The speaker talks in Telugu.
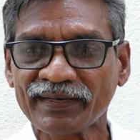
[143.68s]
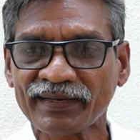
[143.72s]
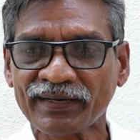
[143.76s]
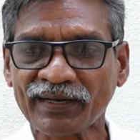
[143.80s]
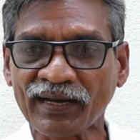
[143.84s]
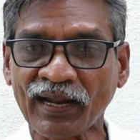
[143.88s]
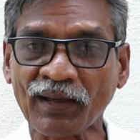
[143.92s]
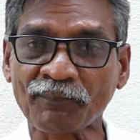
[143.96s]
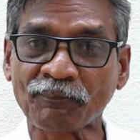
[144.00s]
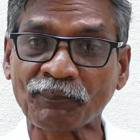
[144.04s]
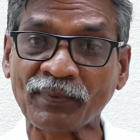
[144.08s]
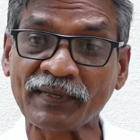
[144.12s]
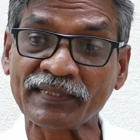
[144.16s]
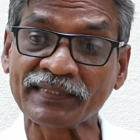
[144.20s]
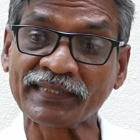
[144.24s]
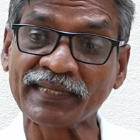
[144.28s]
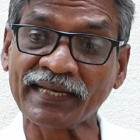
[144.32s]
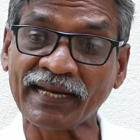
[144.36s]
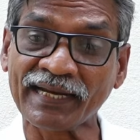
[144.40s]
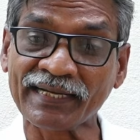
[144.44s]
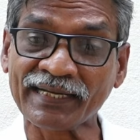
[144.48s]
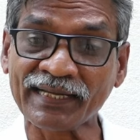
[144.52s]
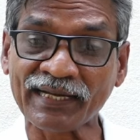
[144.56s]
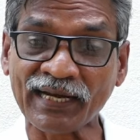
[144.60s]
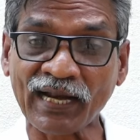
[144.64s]
రా
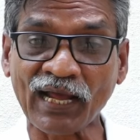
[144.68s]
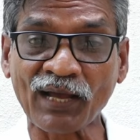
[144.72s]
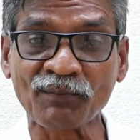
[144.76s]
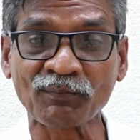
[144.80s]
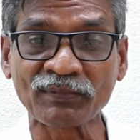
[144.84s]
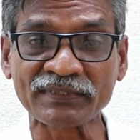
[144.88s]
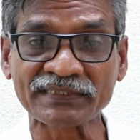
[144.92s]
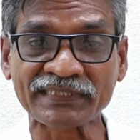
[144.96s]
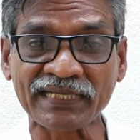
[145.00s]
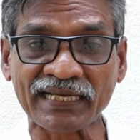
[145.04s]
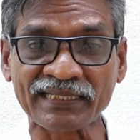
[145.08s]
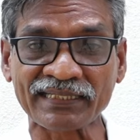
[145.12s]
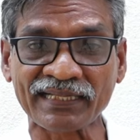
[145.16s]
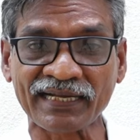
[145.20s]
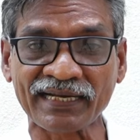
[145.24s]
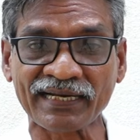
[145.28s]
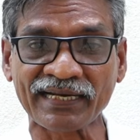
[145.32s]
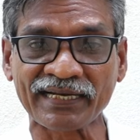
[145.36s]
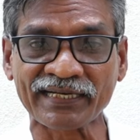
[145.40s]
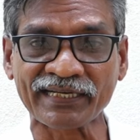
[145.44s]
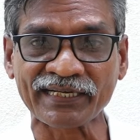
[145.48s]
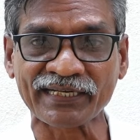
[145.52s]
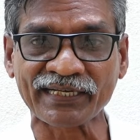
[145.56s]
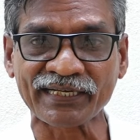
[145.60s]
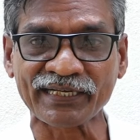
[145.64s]
పెద్దిరెడ్డి రామచంద్ర
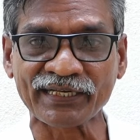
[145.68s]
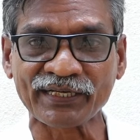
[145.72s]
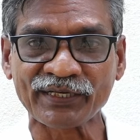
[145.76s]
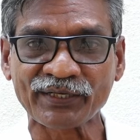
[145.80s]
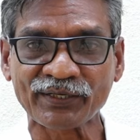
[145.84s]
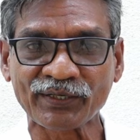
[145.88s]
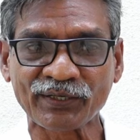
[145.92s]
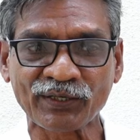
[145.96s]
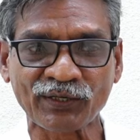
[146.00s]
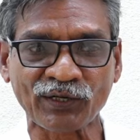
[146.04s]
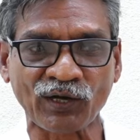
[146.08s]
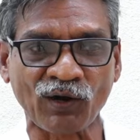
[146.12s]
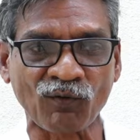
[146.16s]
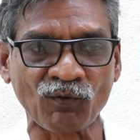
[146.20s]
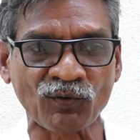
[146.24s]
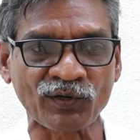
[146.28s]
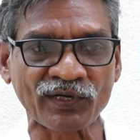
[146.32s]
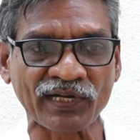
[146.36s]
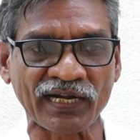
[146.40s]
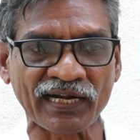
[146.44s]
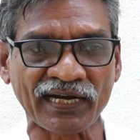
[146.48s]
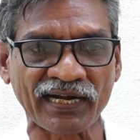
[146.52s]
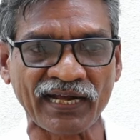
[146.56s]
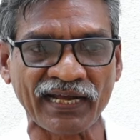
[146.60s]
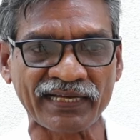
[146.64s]
రెడ్డికి
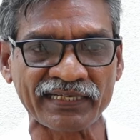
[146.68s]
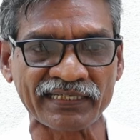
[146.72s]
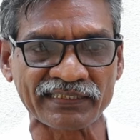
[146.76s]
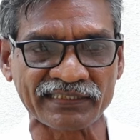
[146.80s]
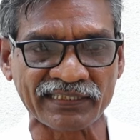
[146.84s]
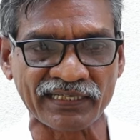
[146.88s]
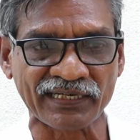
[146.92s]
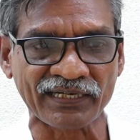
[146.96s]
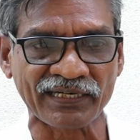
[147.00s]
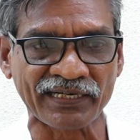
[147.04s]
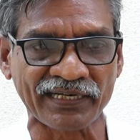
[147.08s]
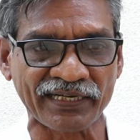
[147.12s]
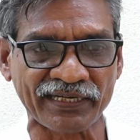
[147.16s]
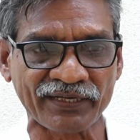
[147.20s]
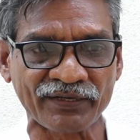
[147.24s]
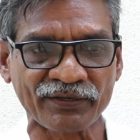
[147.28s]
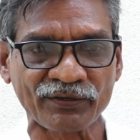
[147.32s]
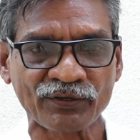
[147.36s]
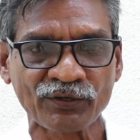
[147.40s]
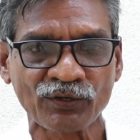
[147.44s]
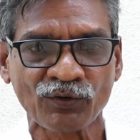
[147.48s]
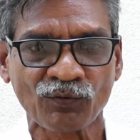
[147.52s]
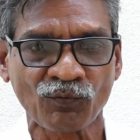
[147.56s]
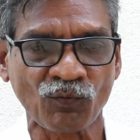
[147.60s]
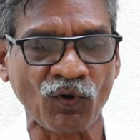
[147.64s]
కౌంటర్గా ఇతన్ని
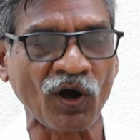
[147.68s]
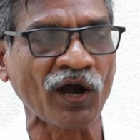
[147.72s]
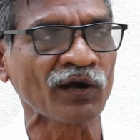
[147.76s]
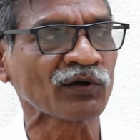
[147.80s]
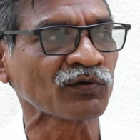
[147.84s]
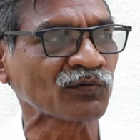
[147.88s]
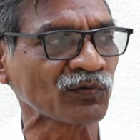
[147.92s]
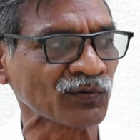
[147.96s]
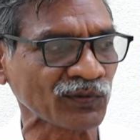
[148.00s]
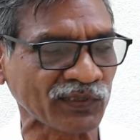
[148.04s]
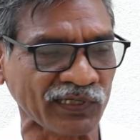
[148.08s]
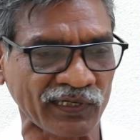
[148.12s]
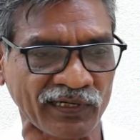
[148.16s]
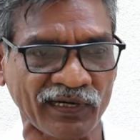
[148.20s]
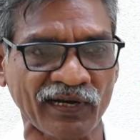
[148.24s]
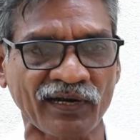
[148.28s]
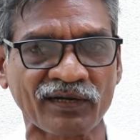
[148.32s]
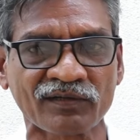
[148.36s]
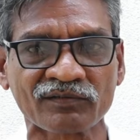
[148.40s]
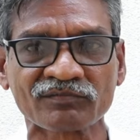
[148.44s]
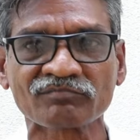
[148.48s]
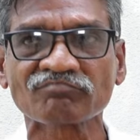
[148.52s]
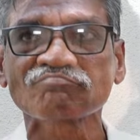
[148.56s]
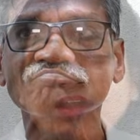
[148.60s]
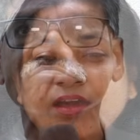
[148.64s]

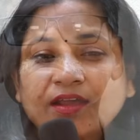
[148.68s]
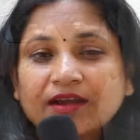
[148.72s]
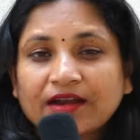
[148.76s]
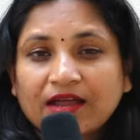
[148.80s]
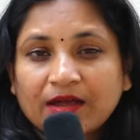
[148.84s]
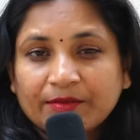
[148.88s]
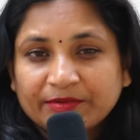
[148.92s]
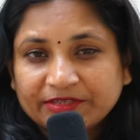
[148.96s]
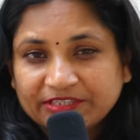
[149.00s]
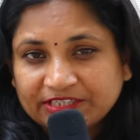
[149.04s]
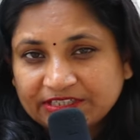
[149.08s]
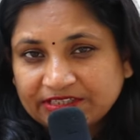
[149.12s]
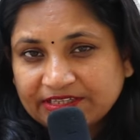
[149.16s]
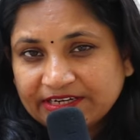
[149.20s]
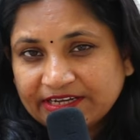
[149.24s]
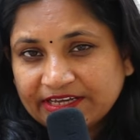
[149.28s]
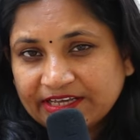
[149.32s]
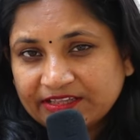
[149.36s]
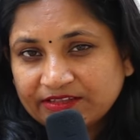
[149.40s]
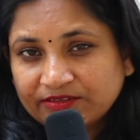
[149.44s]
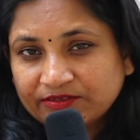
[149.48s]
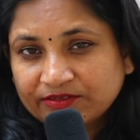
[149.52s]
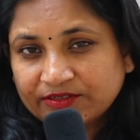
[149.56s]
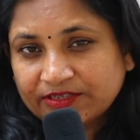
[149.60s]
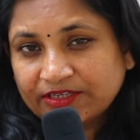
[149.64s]
వాడుకుంటున్నాడు రామచంద్ర
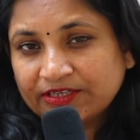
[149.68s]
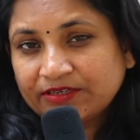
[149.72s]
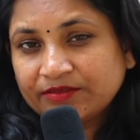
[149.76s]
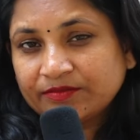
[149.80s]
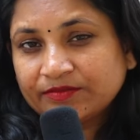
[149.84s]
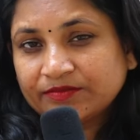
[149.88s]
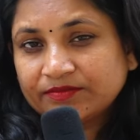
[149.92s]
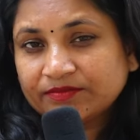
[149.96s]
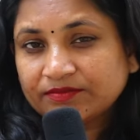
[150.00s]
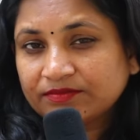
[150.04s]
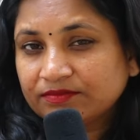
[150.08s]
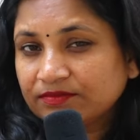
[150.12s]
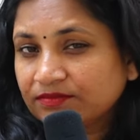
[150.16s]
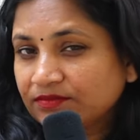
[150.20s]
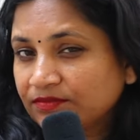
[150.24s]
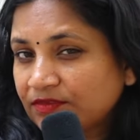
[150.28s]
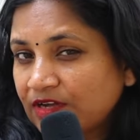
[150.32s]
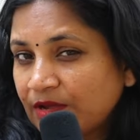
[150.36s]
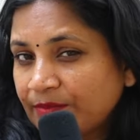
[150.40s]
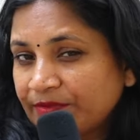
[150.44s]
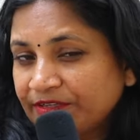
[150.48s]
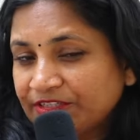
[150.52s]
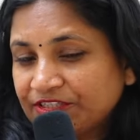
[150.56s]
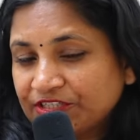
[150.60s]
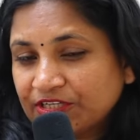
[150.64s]
యాదవ్కి
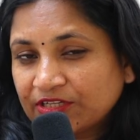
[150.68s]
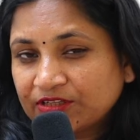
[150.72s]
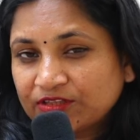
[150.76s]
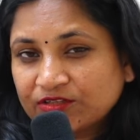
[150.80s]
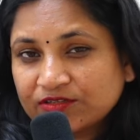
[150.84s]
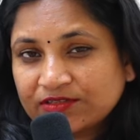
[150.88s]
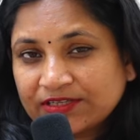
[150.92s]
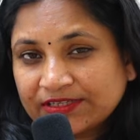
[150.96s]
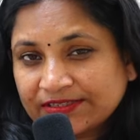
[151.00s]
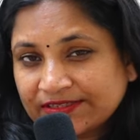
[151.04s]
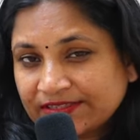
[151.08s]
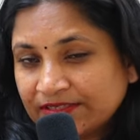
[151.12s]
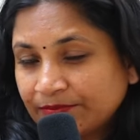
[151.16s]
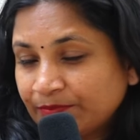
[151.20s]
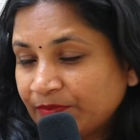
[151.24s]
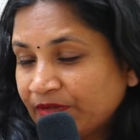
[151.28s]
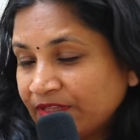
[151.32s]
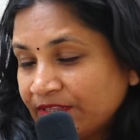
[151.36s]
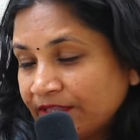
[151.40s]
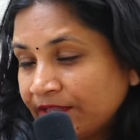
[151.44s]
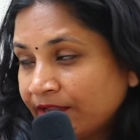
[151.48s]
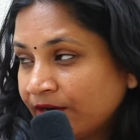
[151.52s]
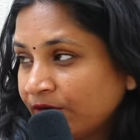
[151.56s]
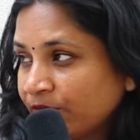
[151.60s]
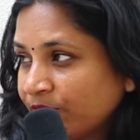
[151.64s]
అమిత్ షాతో
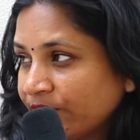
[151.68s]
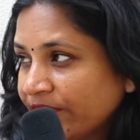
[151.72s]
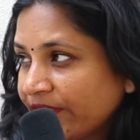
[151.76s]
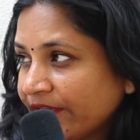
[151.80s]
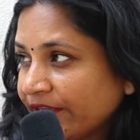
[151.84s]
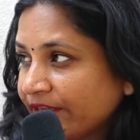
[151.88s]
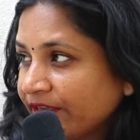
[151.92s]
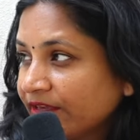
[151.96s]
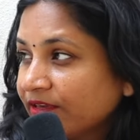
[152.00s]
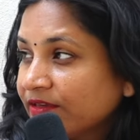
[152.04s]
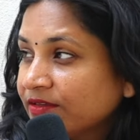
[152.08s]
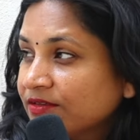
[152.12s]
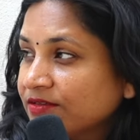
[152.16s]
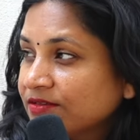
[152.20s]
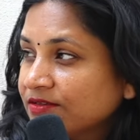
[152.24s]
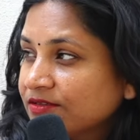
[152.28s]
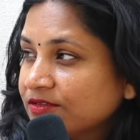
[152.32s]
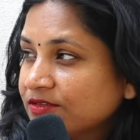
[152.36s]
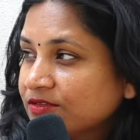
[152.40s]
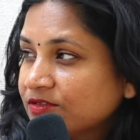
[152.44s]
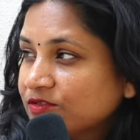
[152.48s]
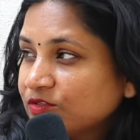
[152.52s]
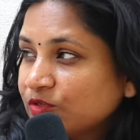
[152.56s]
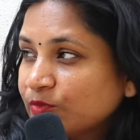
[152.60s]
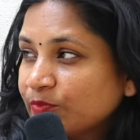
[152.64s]
తత్సంబంధాలు ఉన్నాయి
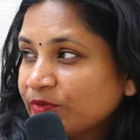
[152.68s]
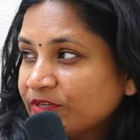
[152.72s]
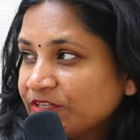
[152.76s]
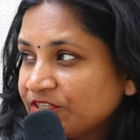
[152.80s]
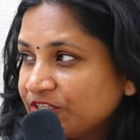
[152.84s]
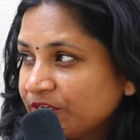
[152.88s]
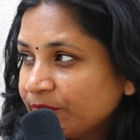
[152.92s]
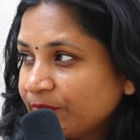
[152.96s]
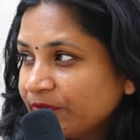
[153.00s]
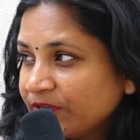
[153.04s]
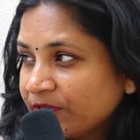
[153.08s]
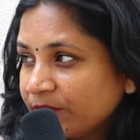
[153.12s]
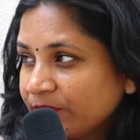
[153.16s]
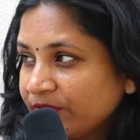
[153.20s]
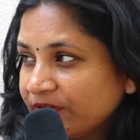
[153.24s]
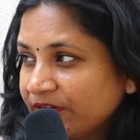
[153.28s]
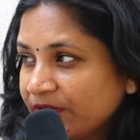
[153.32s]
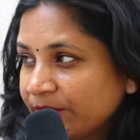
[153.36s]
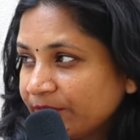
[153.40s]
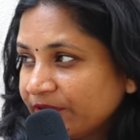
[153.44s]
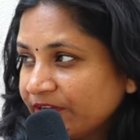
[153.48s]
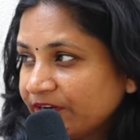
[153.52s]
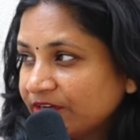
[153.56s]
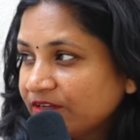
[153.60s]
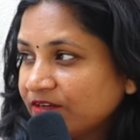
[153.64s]
సో బీజేపీకి
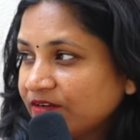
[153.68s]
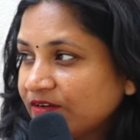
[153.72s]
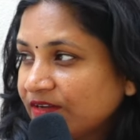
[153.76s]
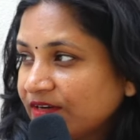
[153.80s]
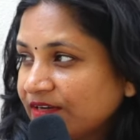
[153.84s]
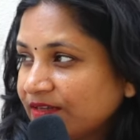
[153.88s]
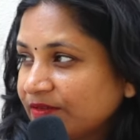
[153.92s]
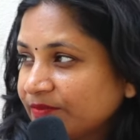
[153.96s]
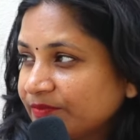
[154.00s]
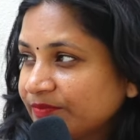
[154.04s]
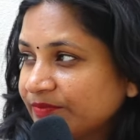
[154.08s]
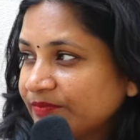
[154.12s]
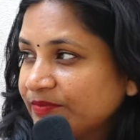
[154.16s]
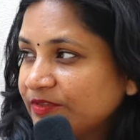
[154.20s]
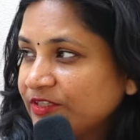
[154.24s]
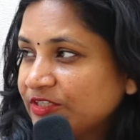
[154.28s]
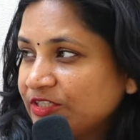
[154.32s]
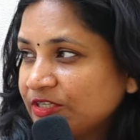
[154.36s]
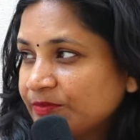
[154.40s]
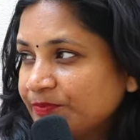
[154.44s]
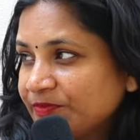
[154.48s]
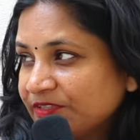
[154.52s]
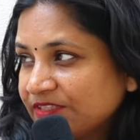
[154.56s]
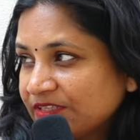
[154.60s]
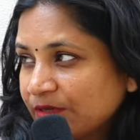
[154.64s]
వినామి అనుకోవాలా
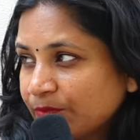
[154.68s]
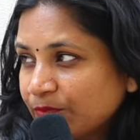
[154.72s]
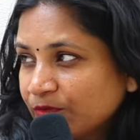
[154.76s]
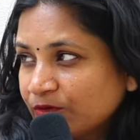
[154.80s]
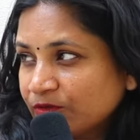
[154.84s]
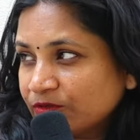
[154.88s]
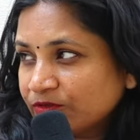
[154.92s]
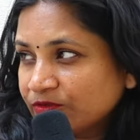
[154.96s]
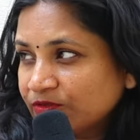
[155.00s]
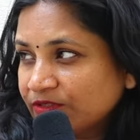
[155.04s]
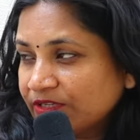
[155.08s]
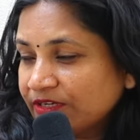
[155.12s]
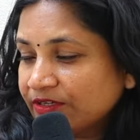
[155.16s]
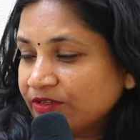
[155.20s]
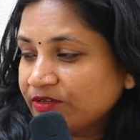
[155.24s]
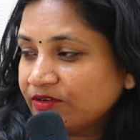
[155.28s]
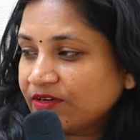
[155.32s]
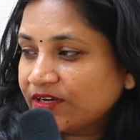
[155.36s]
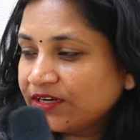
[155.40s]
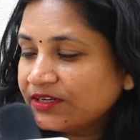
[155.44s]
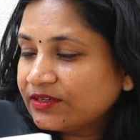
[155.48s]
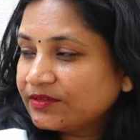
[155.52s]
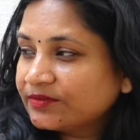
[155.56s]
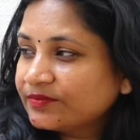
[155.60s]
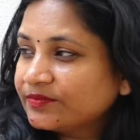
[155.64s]
బీజేపీ సపోర్ట్
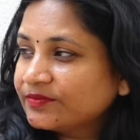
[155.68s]
ఉందనుకోవాలా